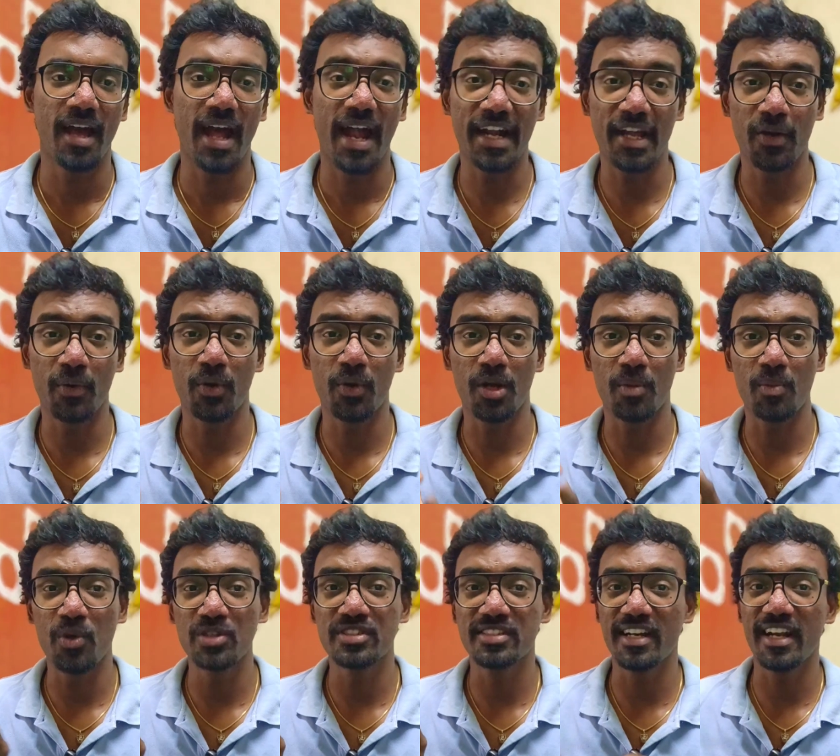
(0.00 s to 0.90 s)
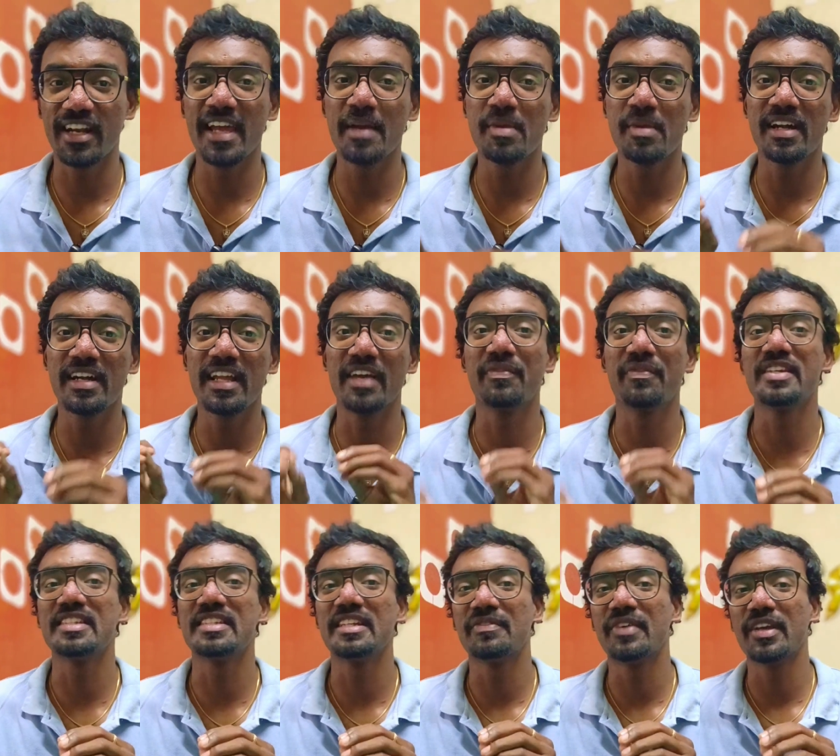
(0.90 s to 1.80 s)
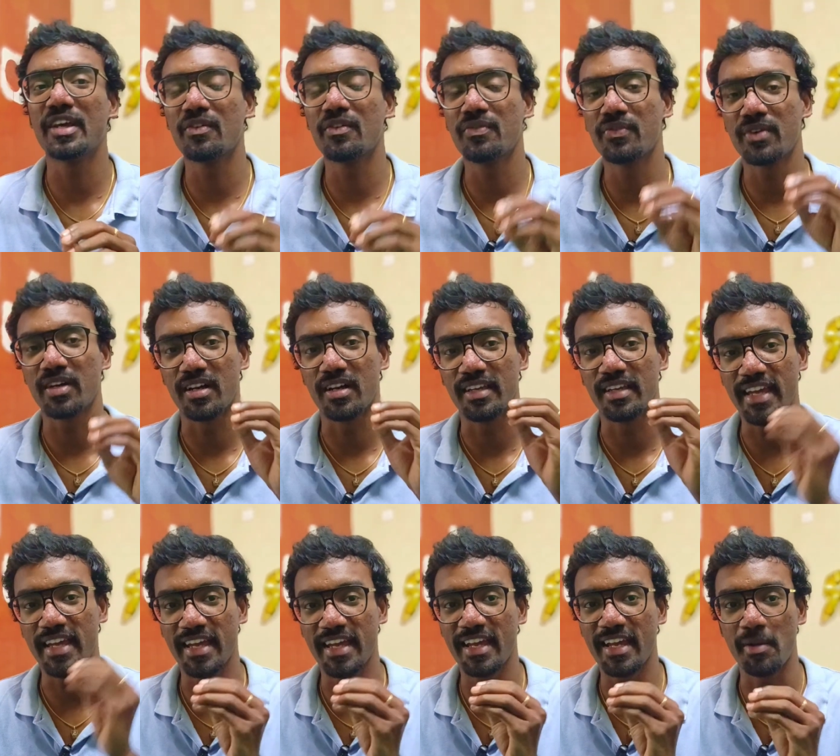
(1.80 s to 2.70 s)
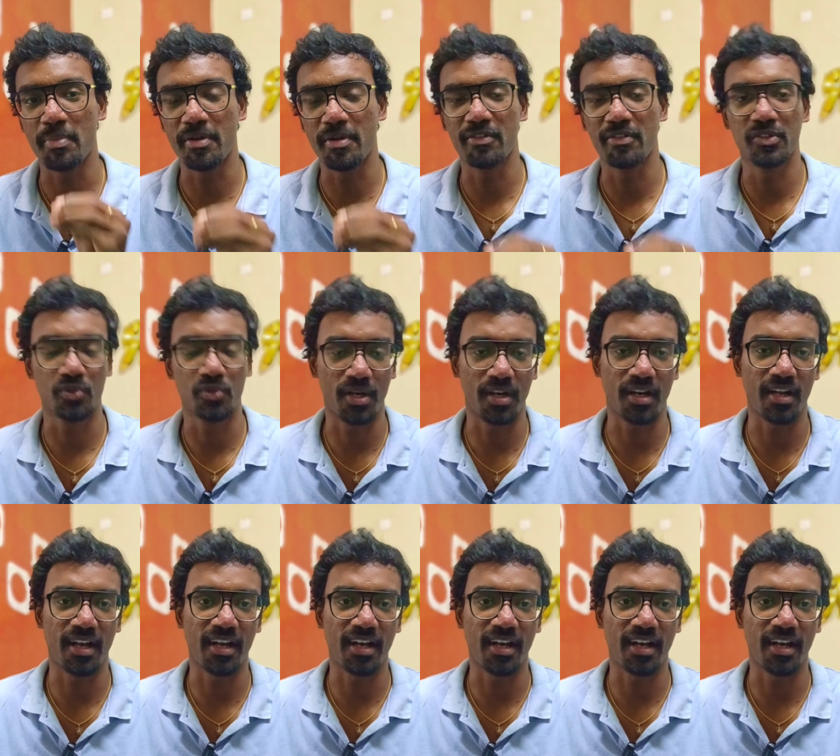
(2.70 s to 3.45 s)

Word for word: அண்ட் அவங்களோட மோஸ்ட் ரிலையபிள் அண்ட் எஃபிஷியன்ட் வே ஆஃப் ஏ அப்படின்னு வந்து சொல்கிறாங்க